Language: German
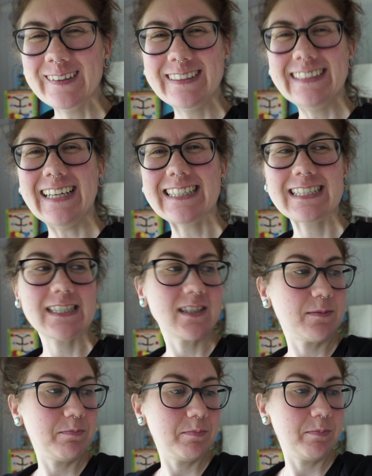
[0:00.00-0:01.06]
Und
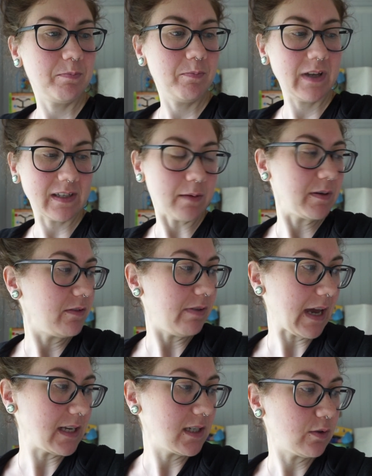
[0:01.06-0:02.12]
jetzt, wie gesagt, bin ich
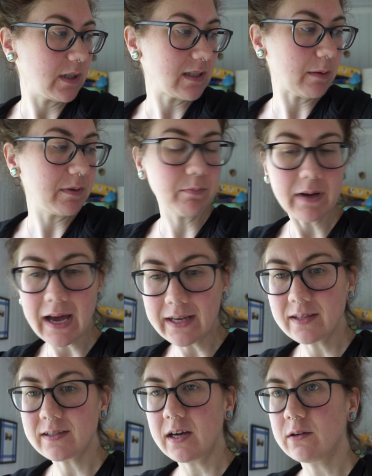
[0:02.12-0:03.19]
fertig und jetzt habe ich ein paar
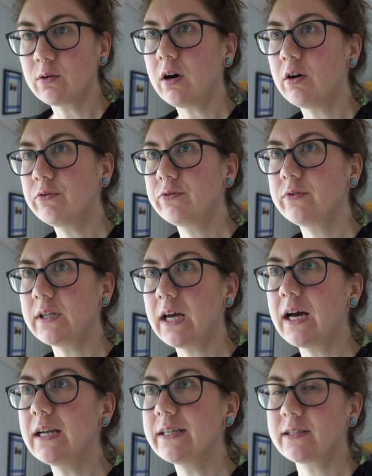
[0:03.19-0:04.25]
andere Sachen noch auf
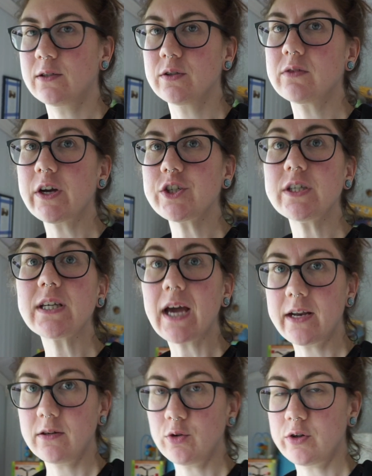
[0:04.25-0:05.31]
der Liste. Und zwar stehe ich
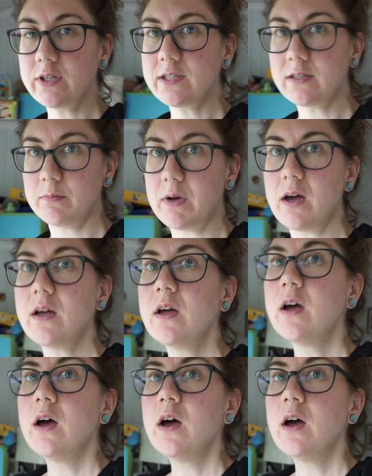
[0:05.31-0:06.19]
gerade in Jontis Zimmer.